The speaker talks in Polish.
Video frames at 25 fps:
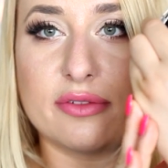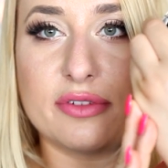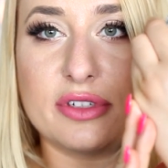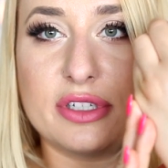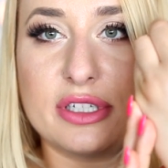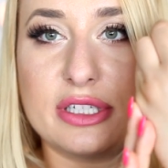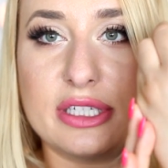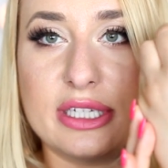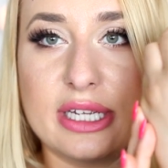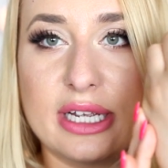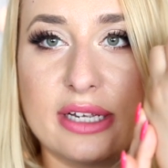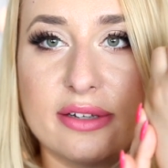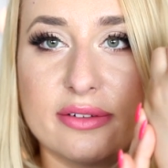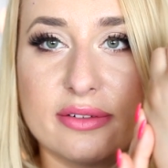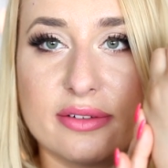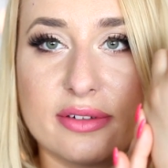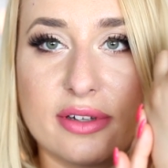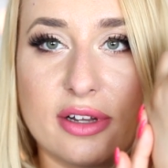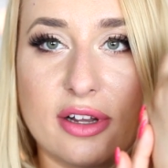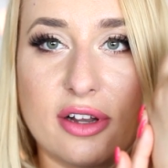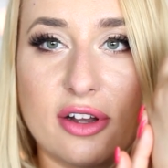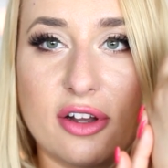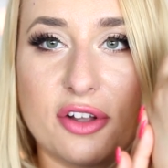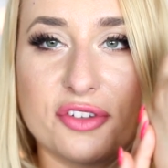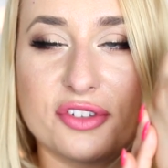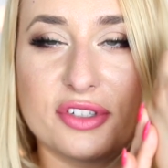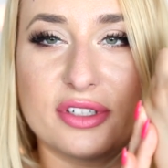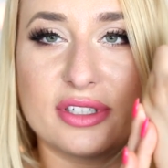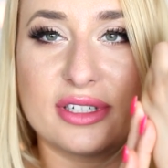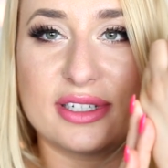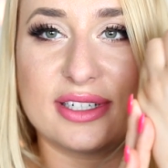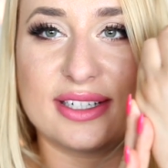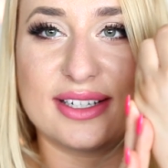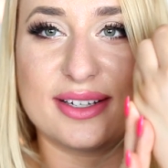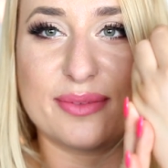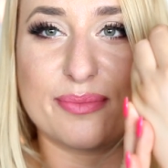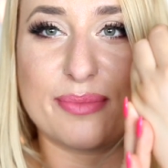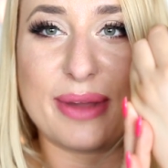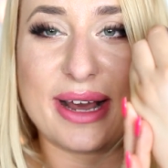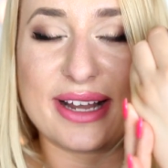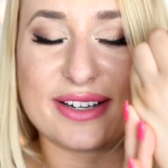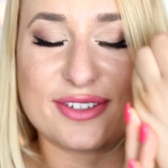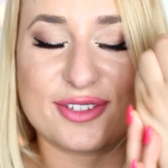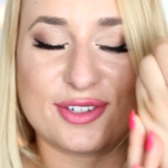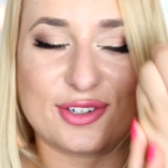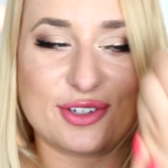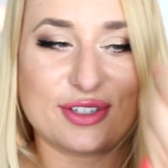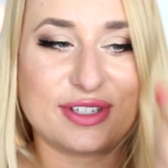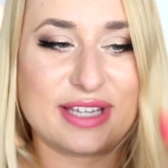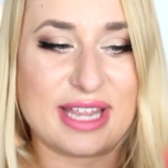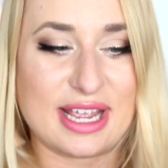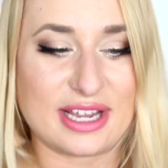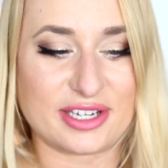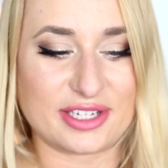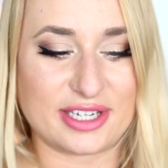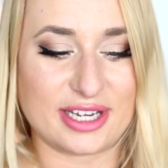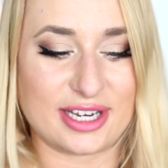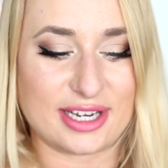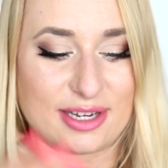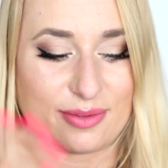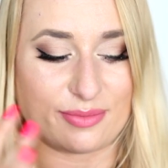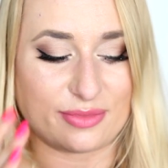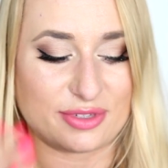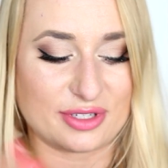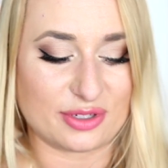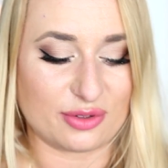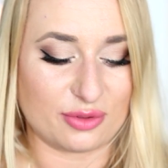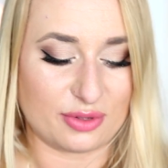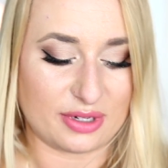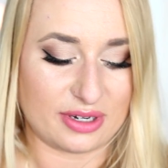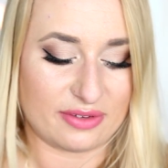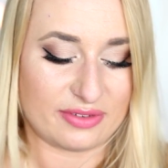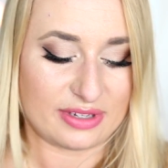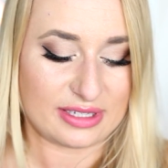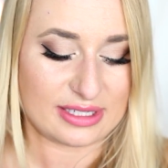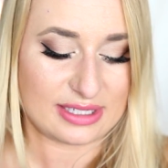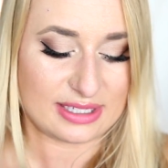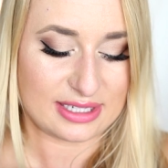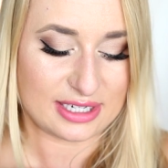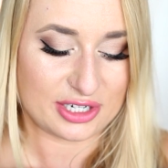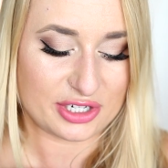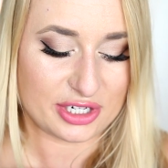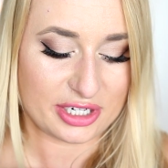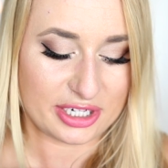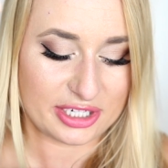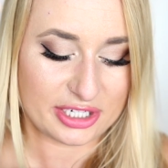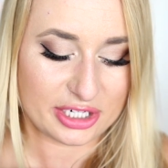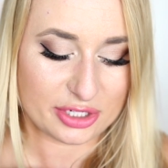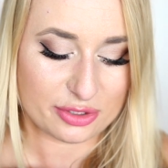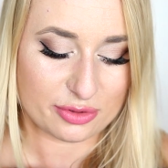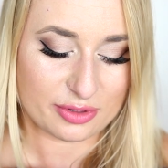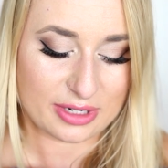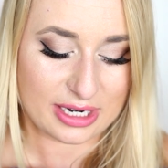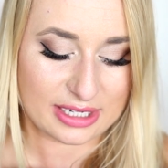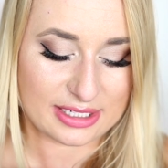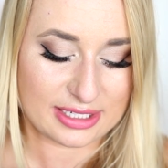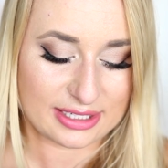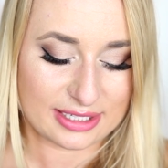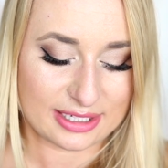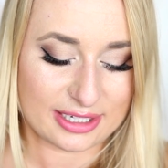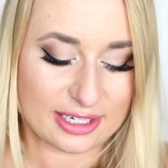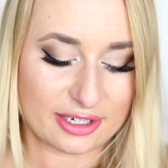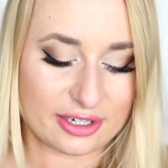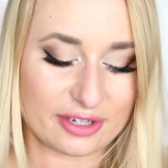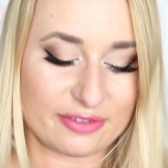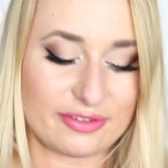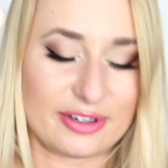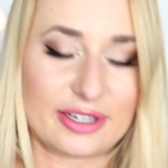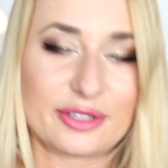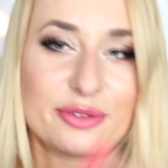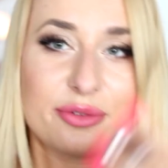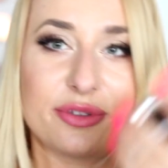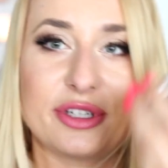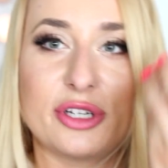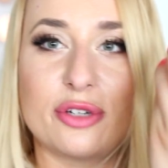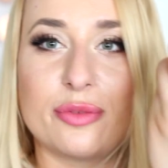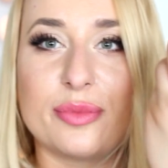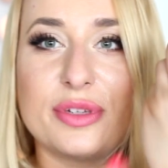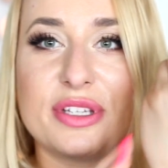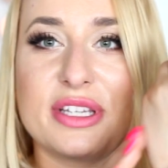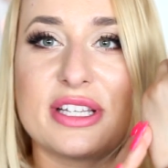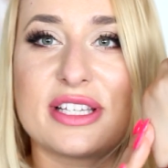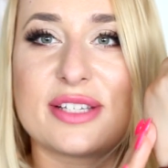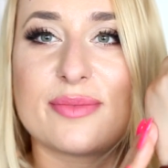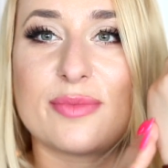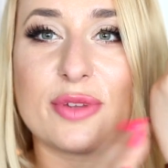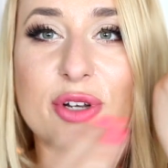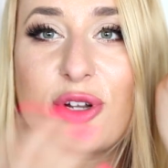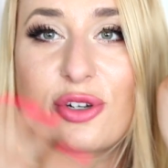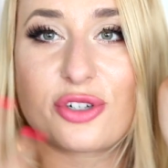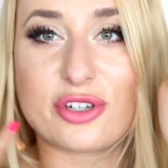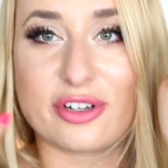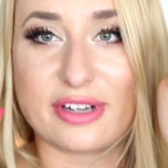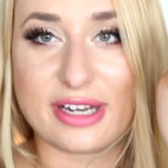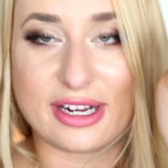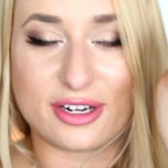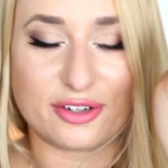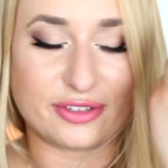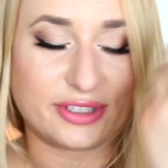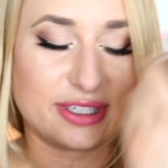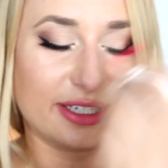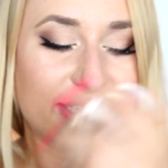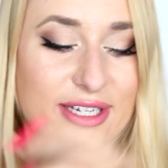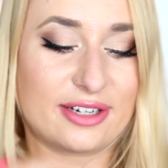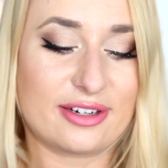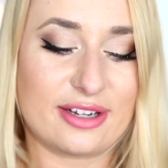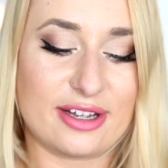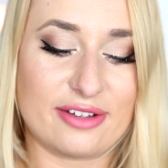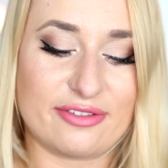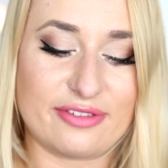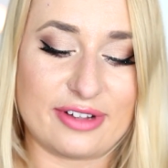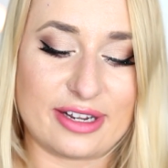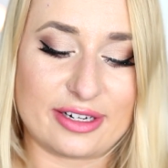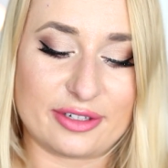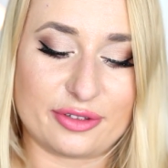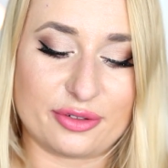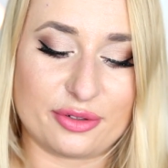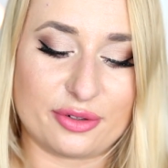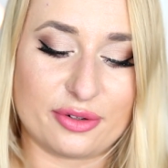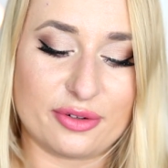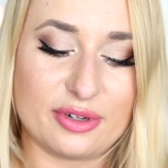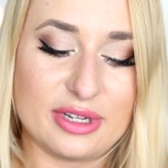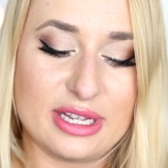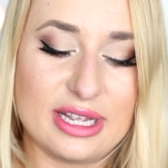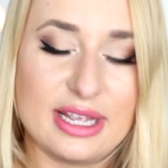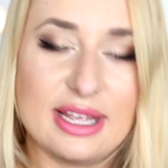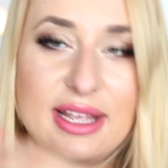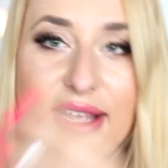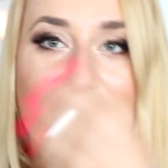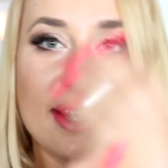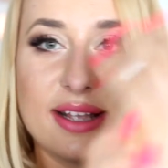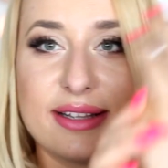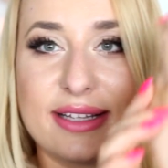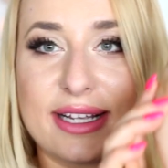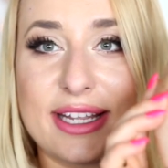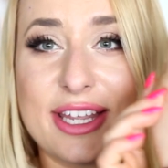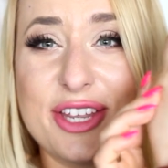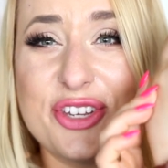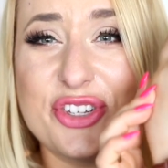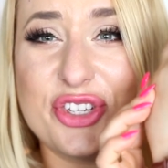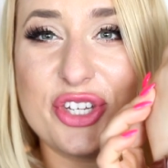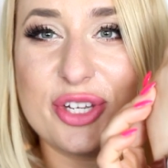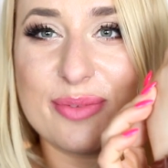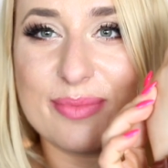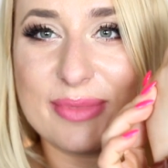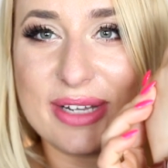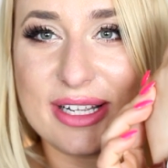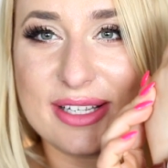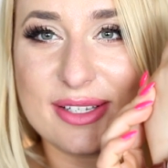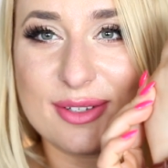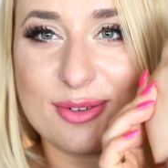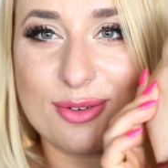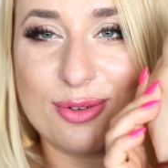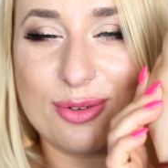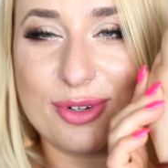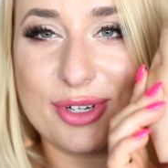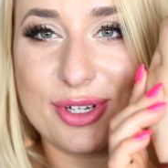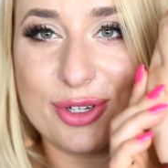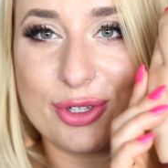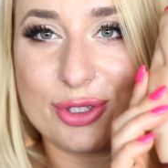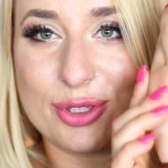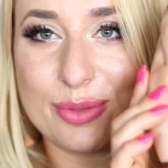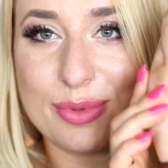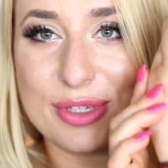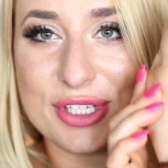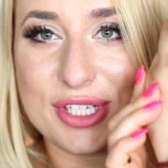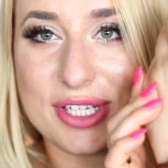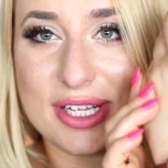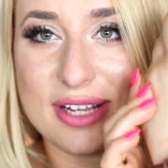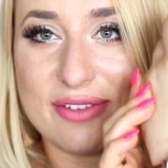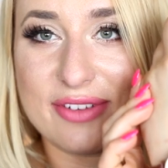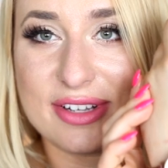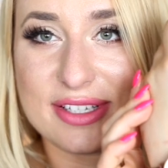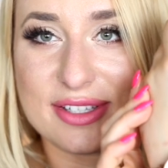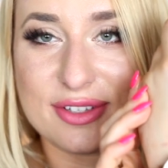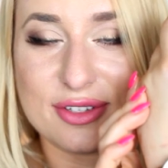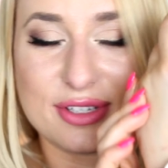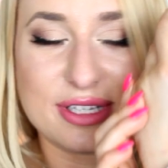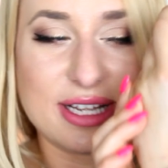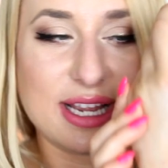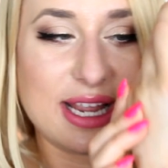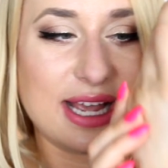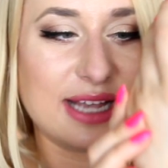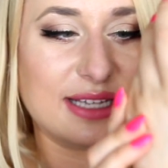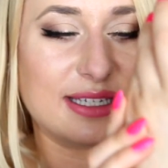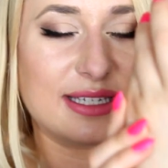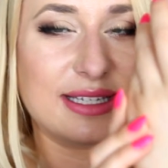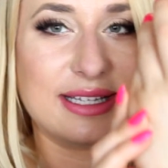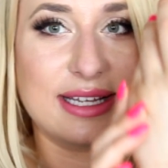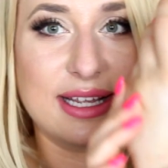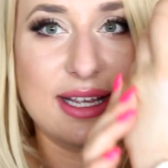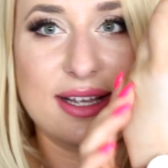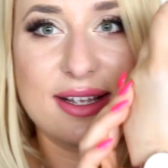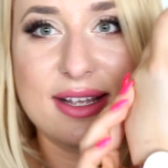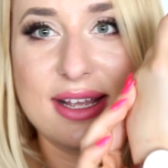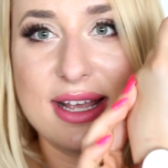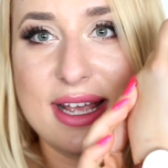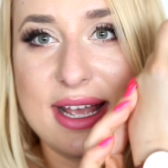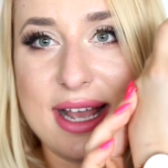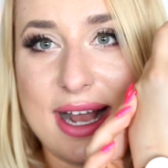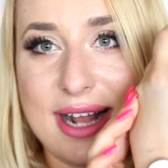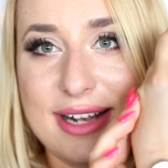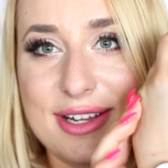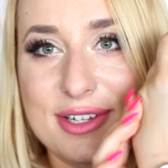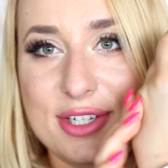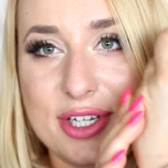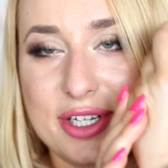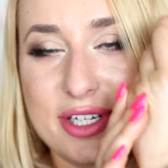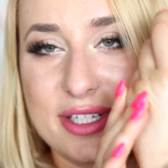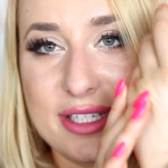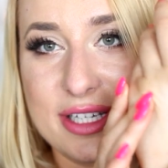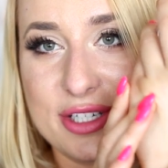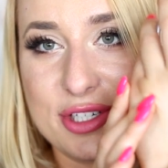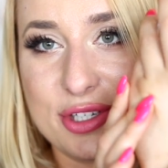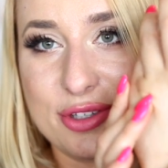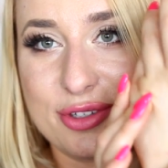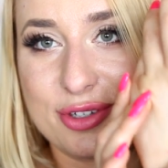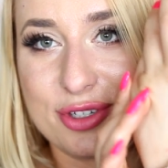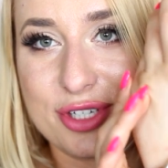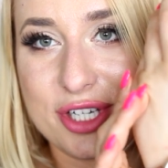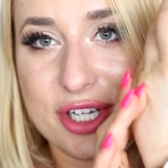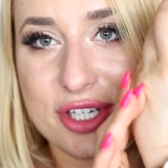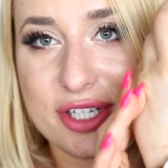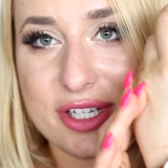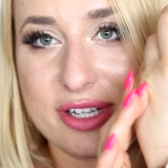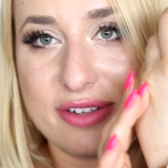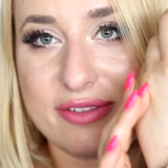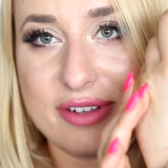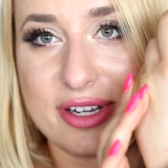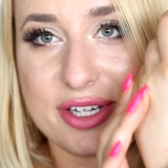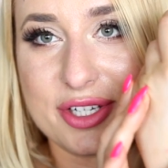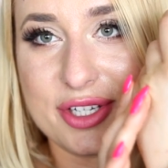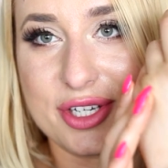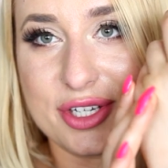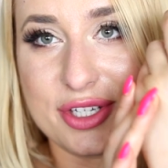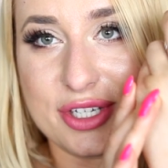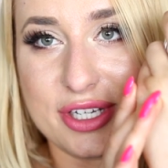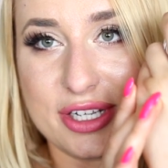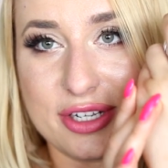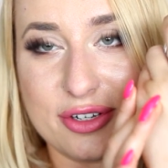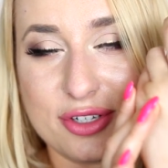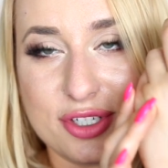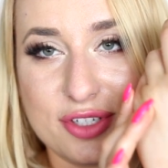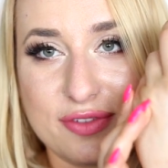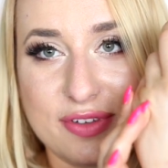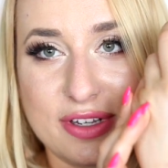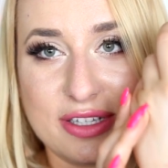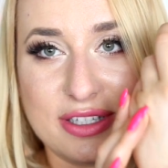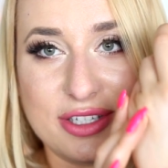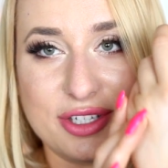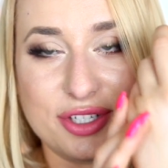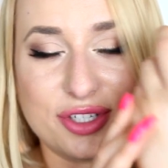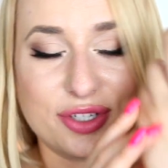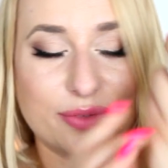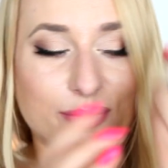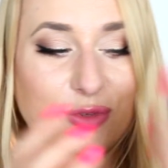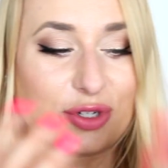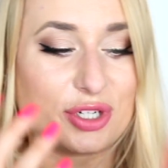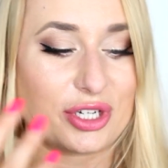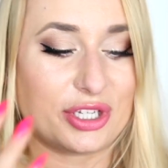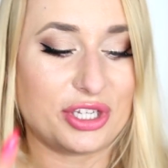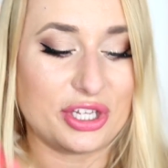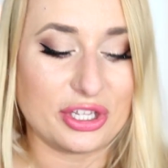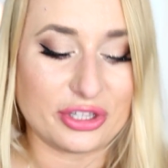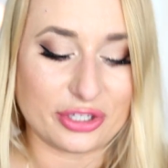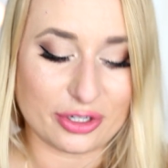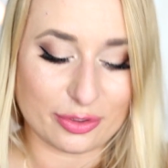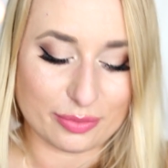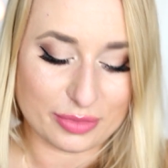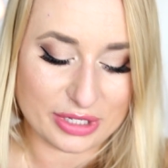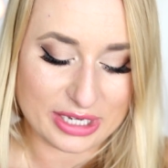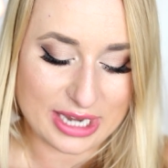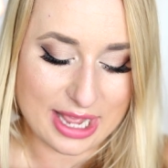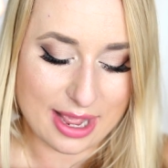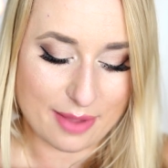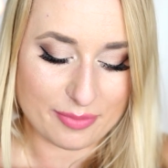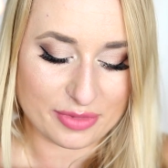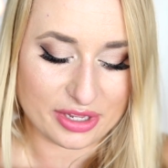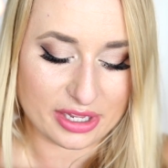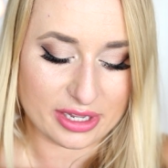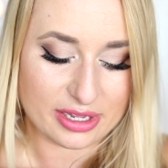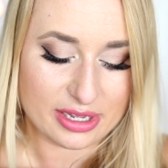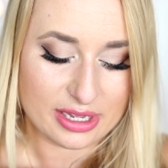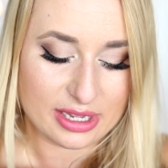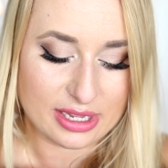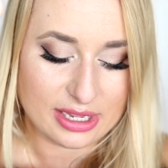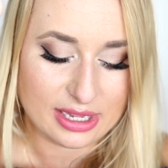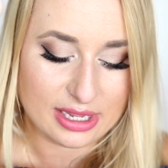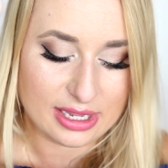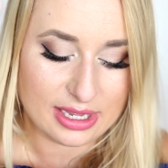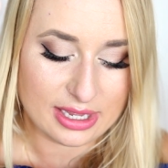widzicie? on y, bardzo rozjaśnia nam skórę, więc jeżeli nie szukacie takiego efektu, nie lubicie zmrożonego takiego efektu, takiej zimnej skóry, no to będzie dla Was to za jasne, ale jeżeli chcecie troszeczkę właśnie się rozświetlić, może nie drobinami,